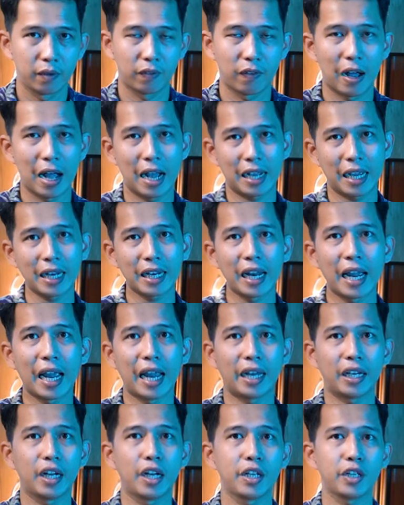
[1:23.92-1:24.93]
và khách
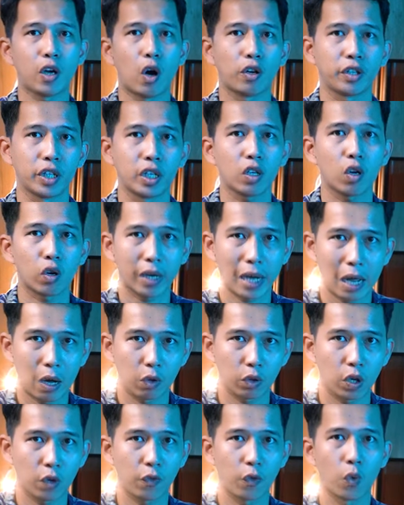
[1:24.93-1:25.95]
hàng nên chọn những con
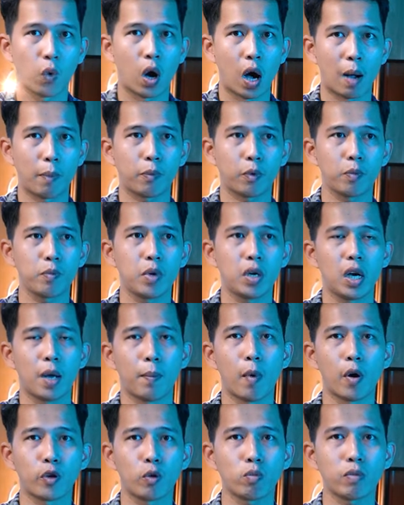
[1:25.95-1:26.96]
nào cho phù hợp cũng như là
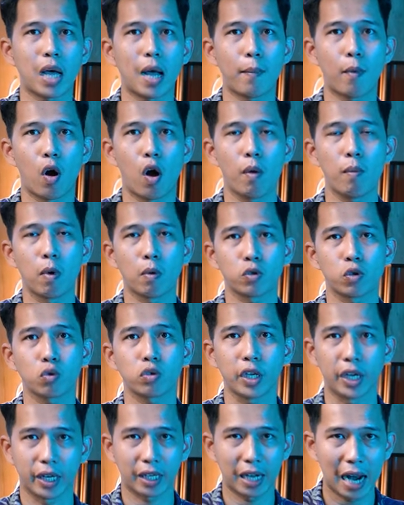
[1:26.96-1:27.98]
bỏ chúng ta bỏ một số
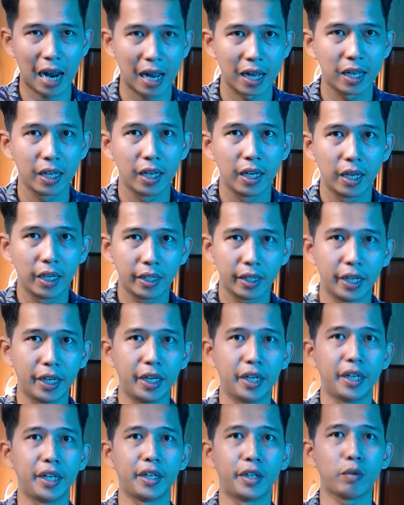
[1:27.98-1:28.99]
tiền ra
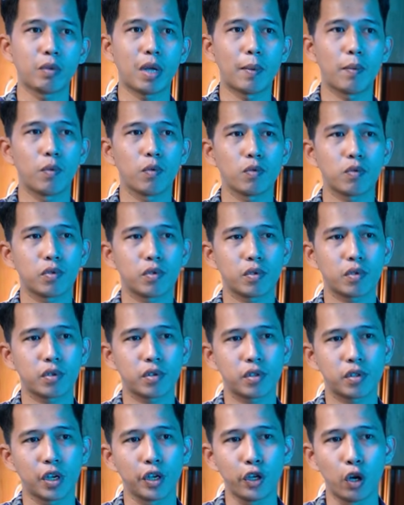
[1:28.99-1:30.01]
thì chúng ta
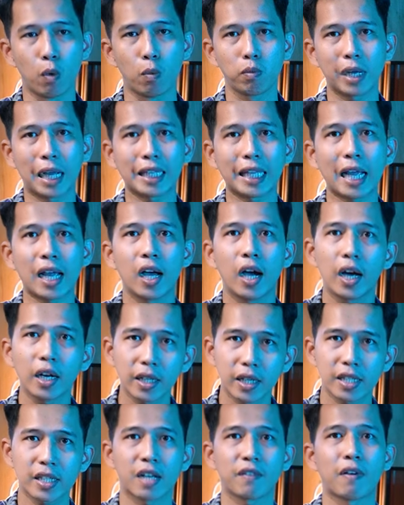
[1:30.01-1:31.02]
sử dụng khai thác hết
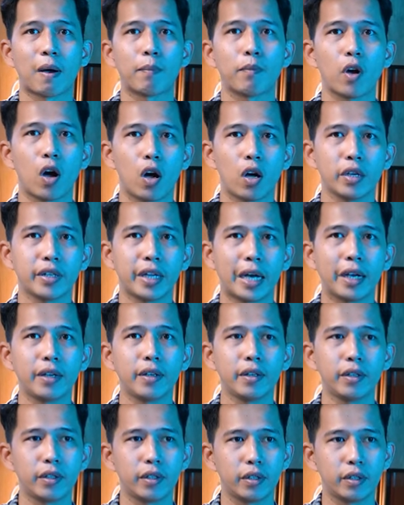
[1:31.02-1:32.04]
cái sản phẩm đó
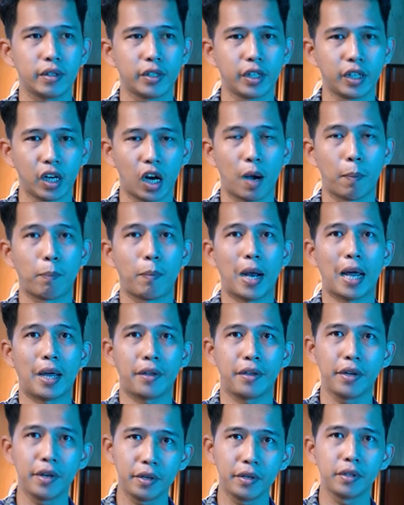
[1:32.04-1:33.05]
tránh trường hợp là
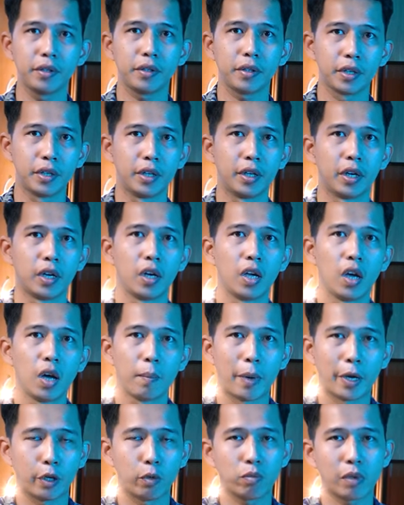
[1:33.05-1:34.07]
dư thừa
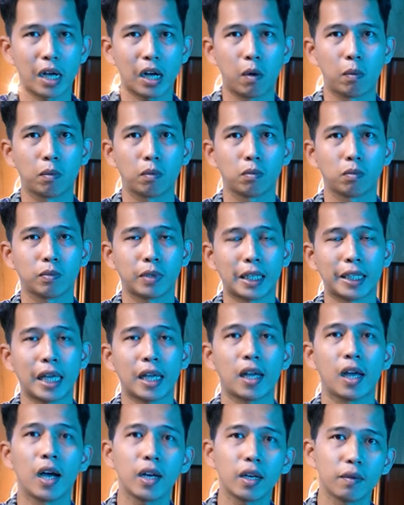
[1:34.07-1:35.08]
mà chúng ta không khai
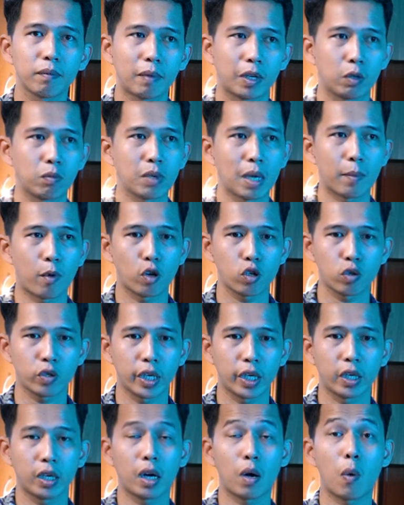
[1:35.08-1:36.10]
thác hết mà chúng ta bỏ số
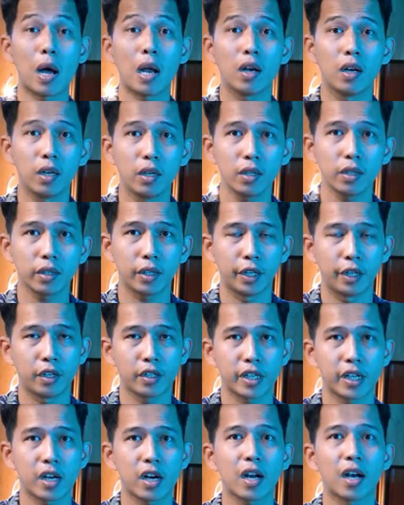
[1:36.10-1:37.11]
tiền ra quá lớn thì nó
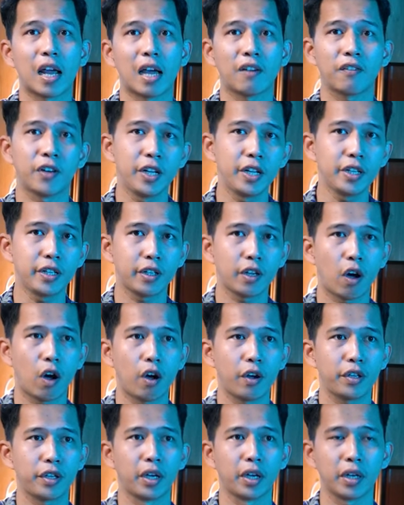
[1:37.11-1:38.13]
sẽ rất là lãng phí
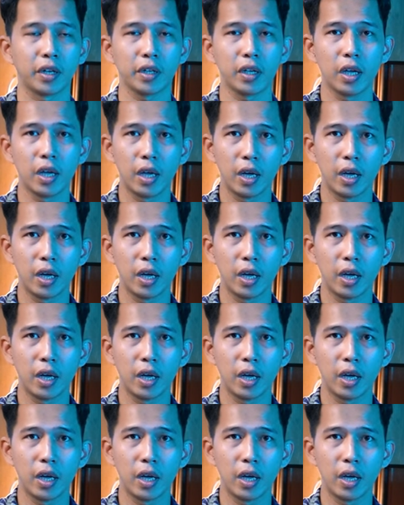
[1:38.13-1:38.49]
cho những